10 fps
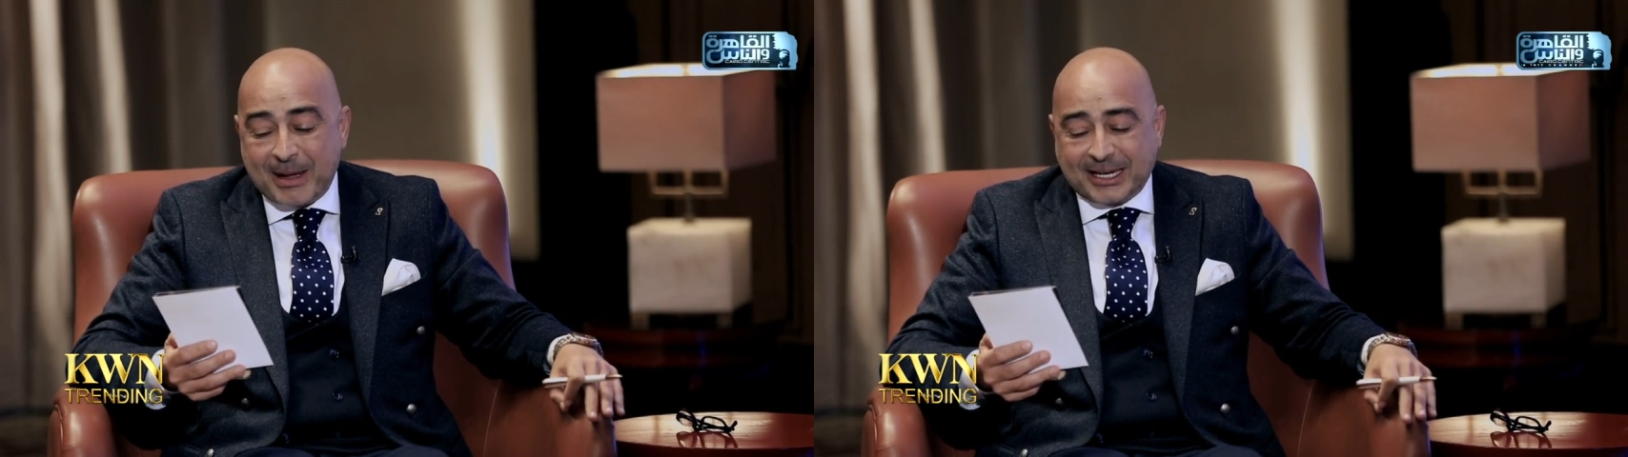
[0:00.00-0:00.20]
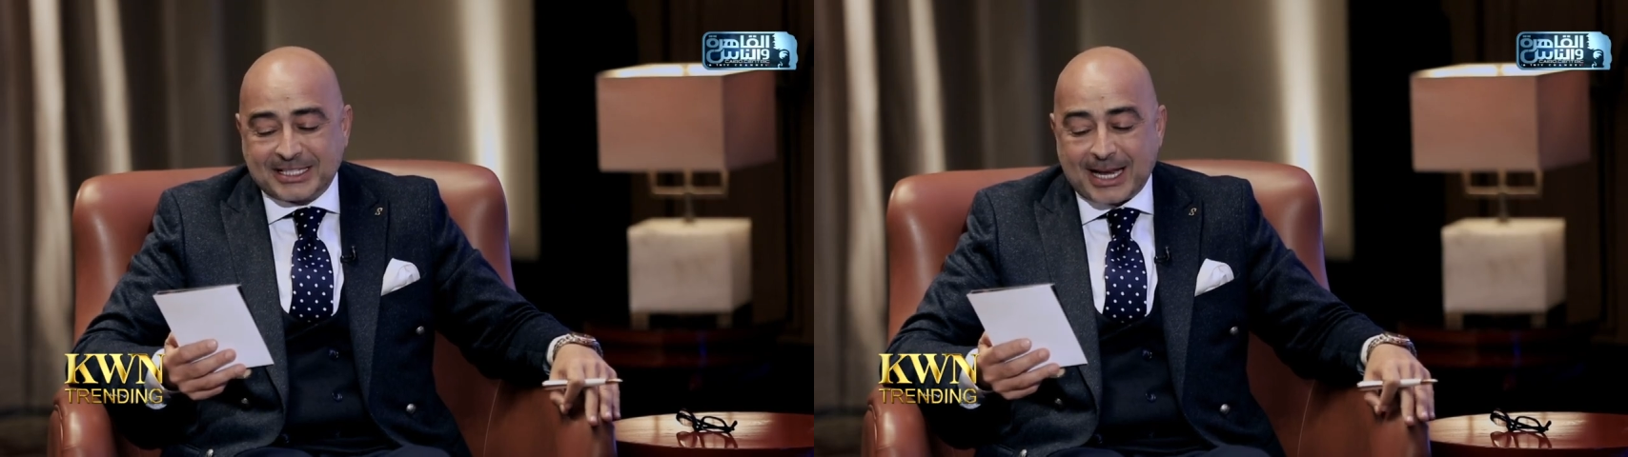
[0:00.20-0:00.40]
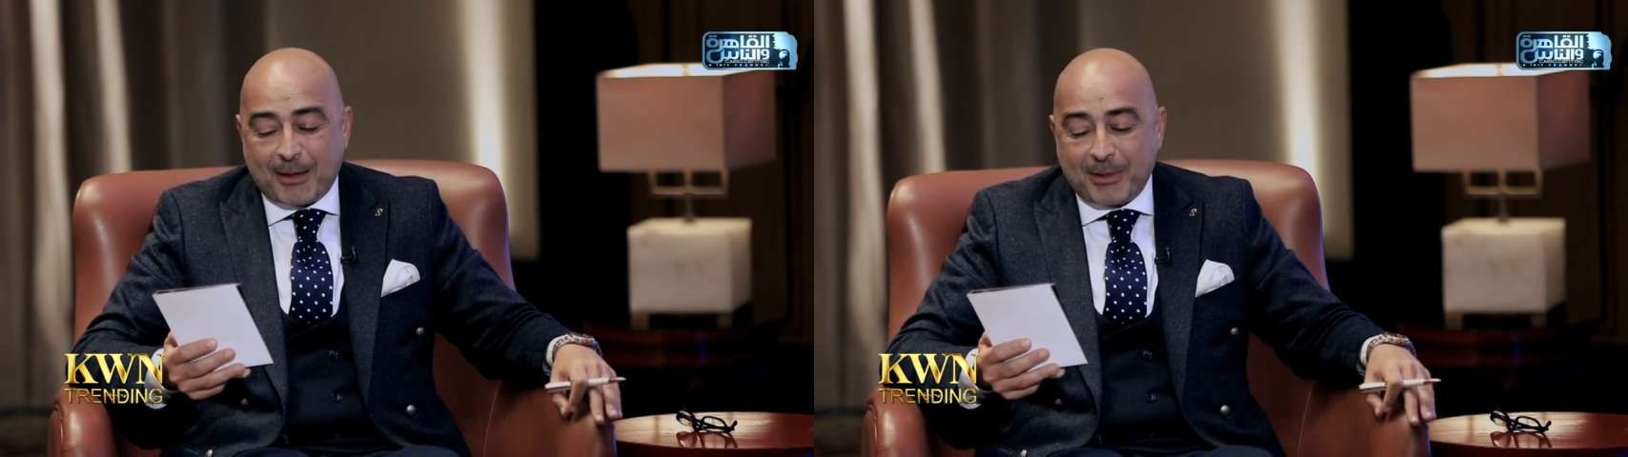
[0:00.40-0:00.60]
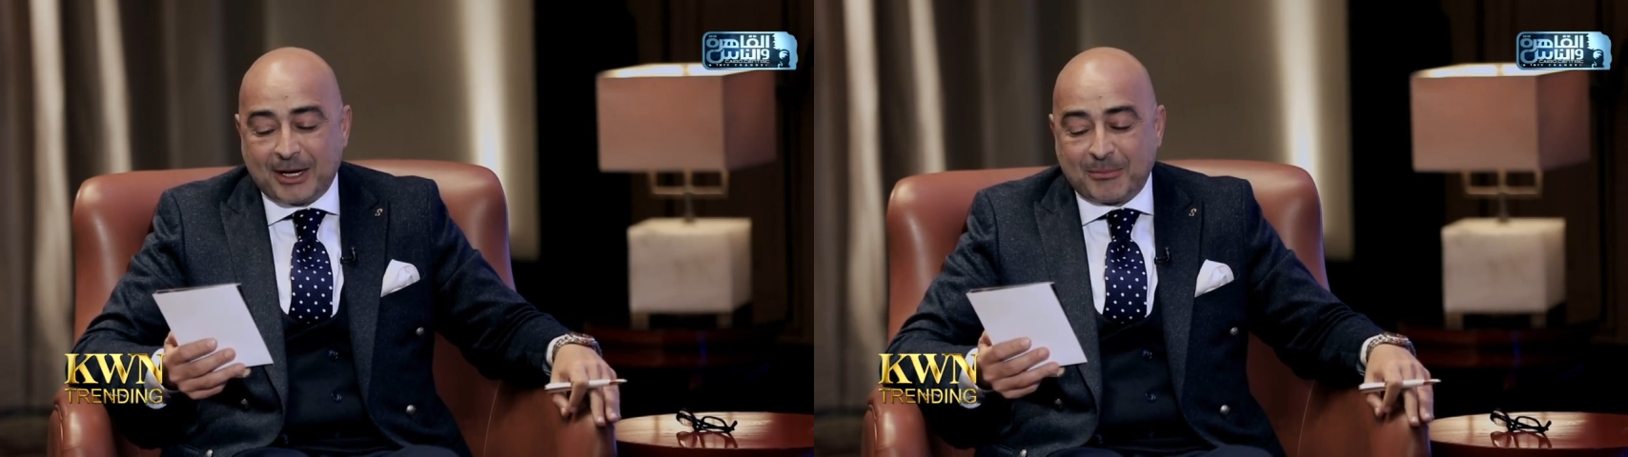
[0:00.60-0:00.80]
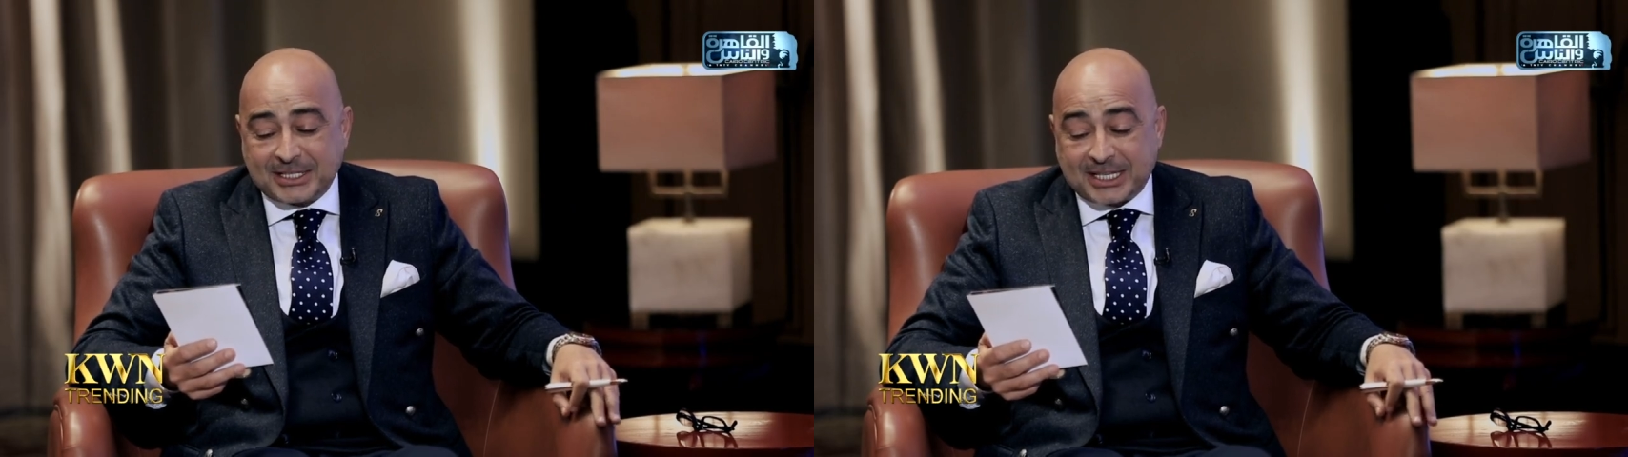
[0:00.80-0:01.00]
مجلس
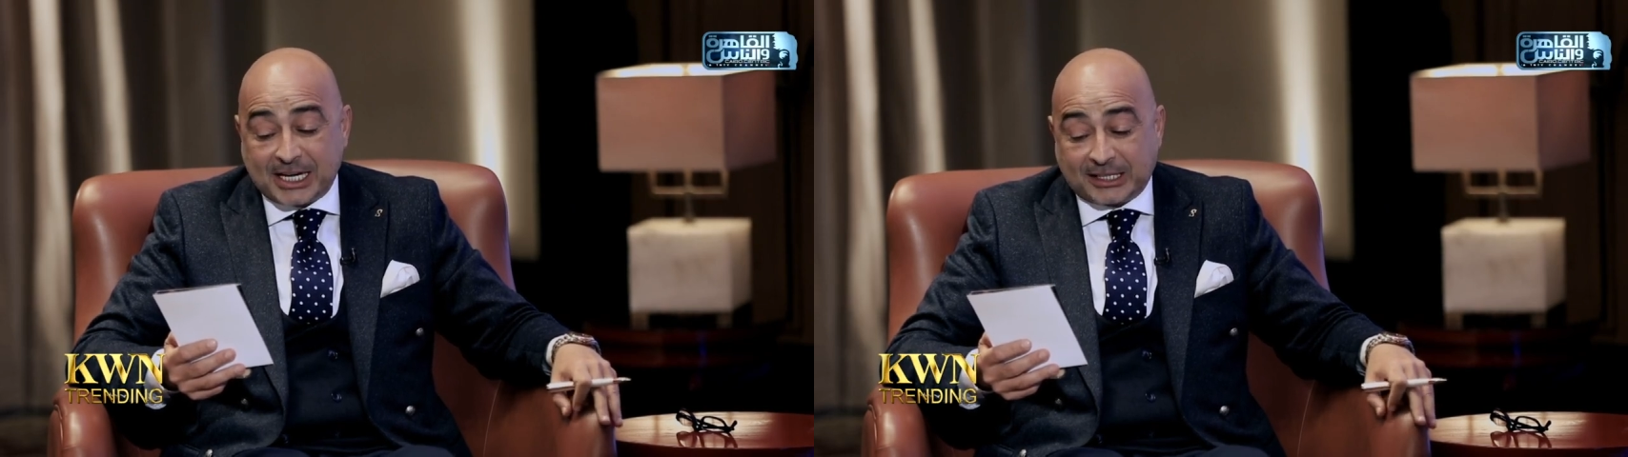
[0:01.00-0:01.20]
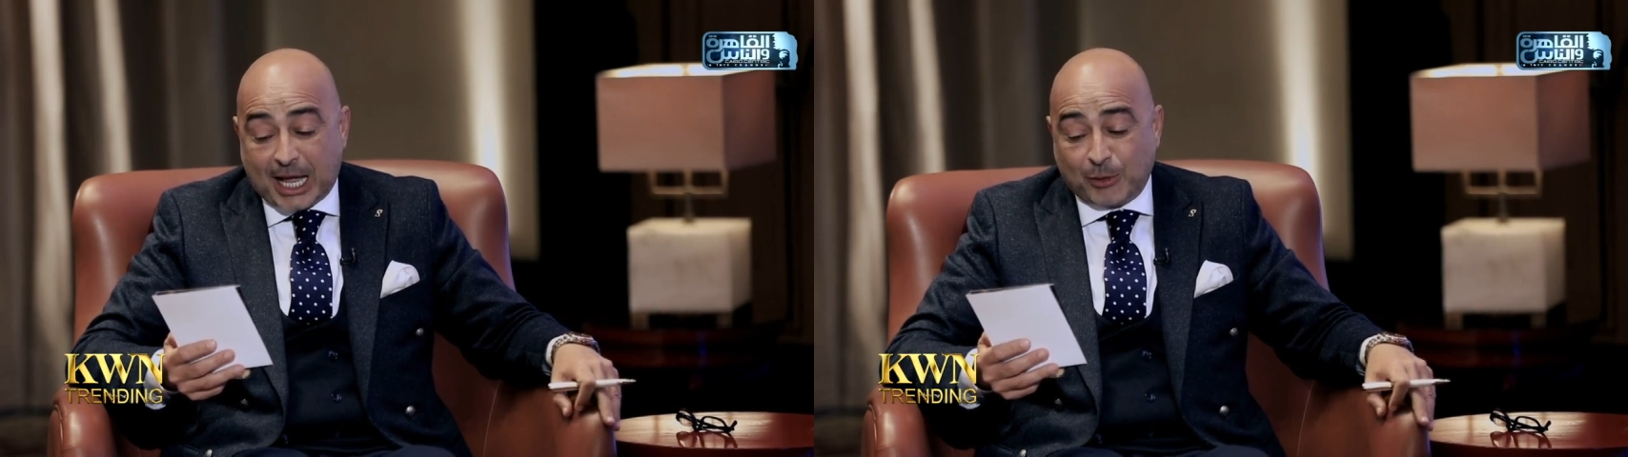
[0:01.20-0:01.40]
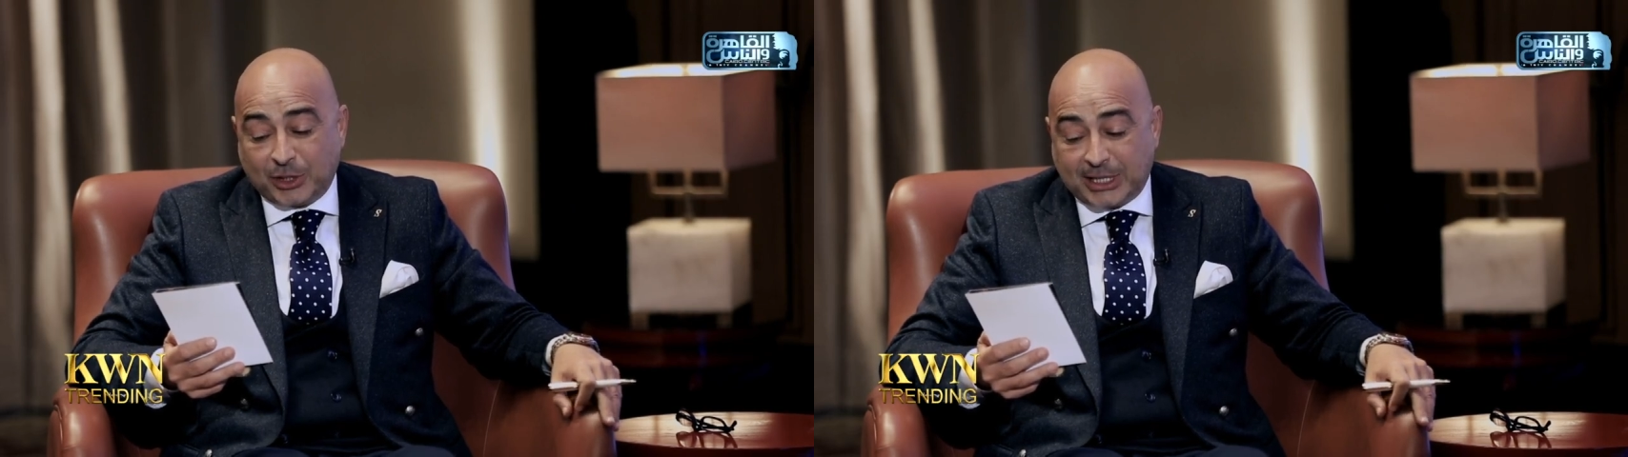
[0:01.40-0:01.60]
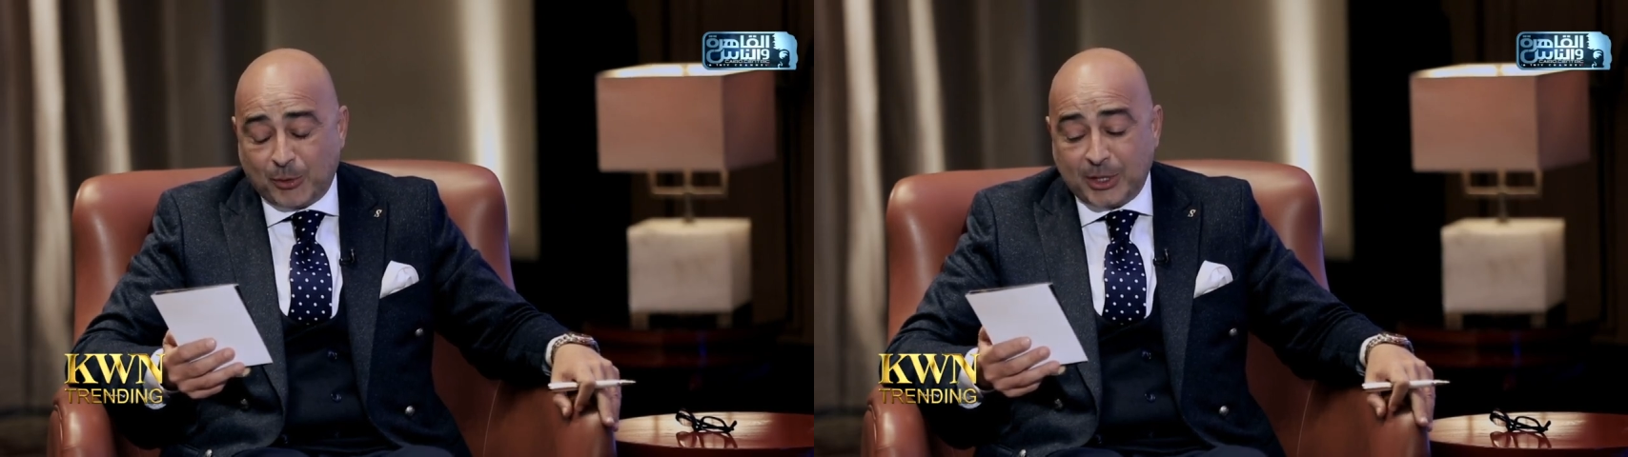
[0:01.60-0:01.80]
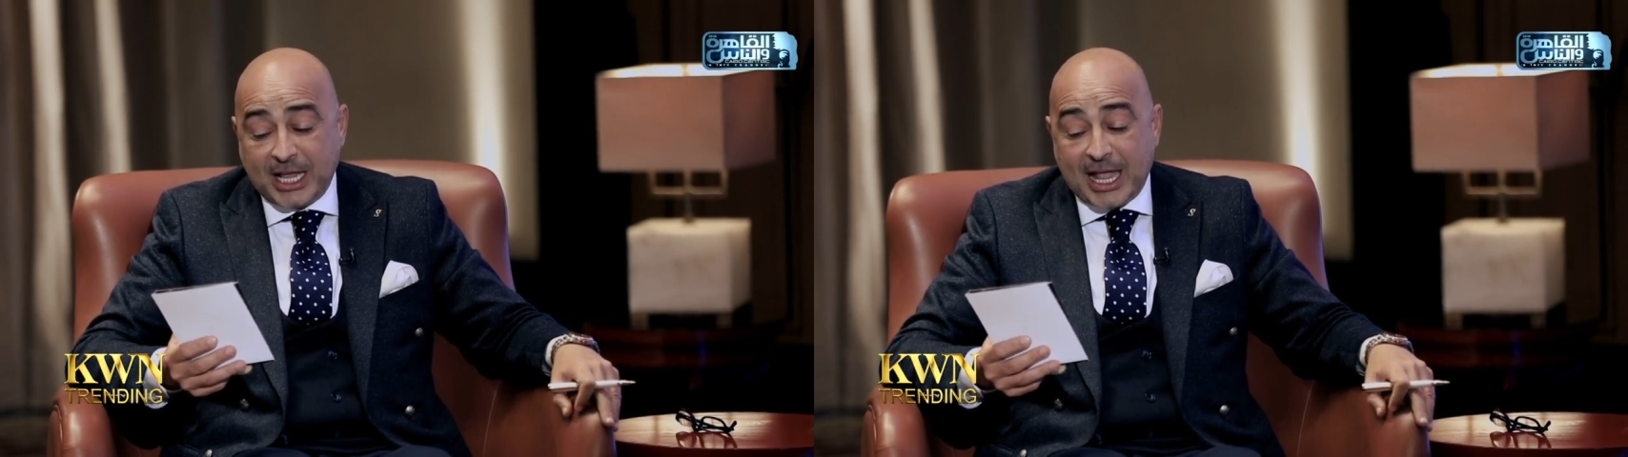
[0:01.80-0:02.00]
الأعمال المصري للتعاون
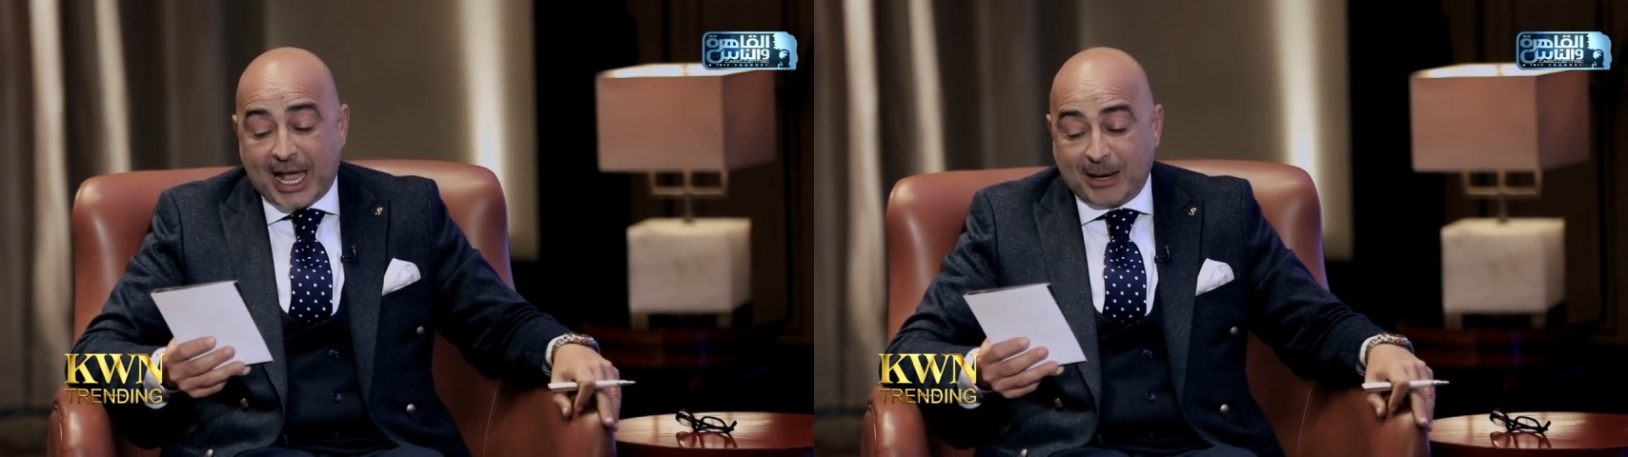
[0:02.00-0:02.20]
الدولي